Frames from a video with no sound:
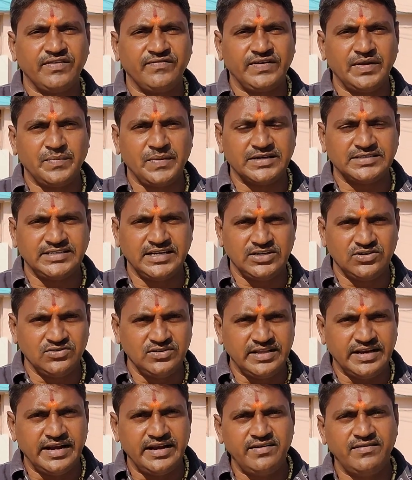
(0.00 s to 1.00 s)
ఫిఫ్టీ పర్సెంట్
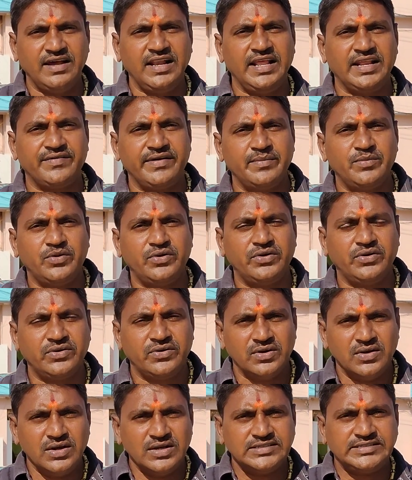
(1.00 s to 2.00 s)
ఉంది రెండు వేల ఇరవై మూడు
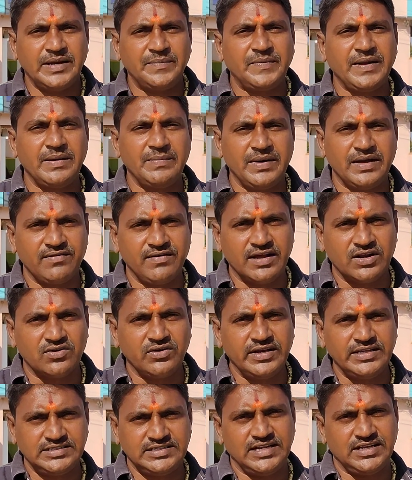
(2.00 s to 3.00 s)
సెప్టెంబర్
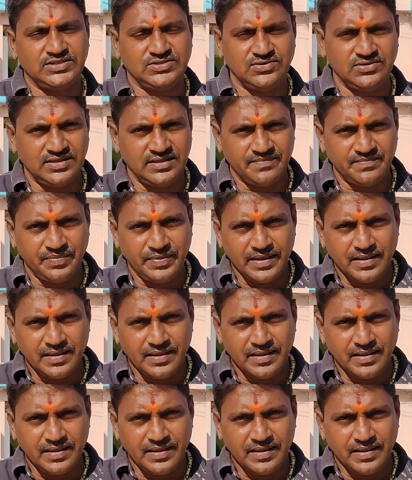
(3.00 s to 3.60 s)
వరకు ఇన్సూరెన్స్ ఉంది